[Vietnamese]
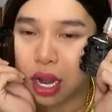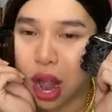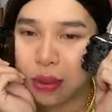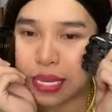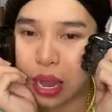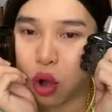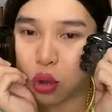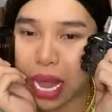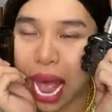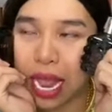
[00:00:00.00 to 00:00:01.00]
rồi em sale
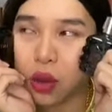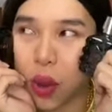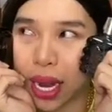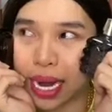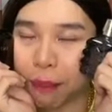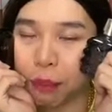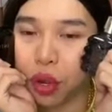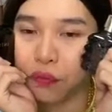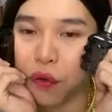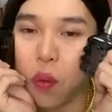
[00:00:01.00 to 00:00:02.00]
đồ thái khoảng
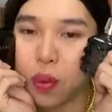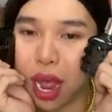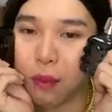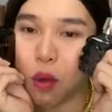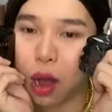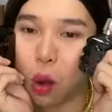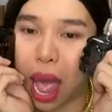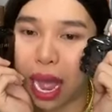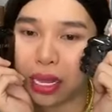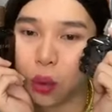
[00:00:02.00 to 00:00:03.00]
5-10 phút nữa em qua đồ
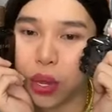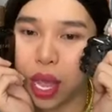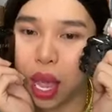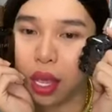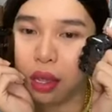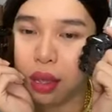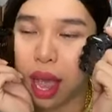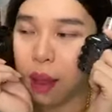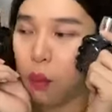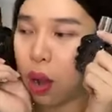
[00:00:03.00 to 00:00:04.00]
ăn nha quý vị
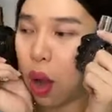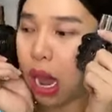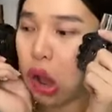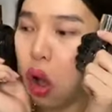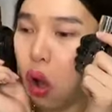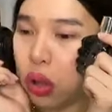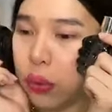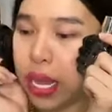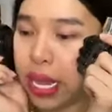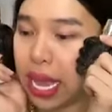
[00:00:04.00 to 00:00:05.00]
em qua đồ ăn khô
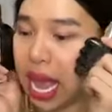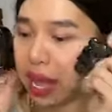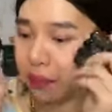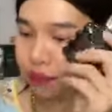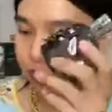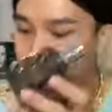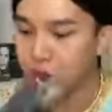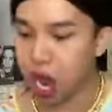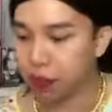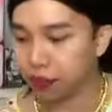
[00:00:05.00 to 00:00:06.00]
nha quý vị nha
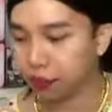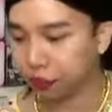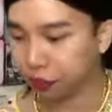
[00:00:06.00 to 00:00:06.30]
rồi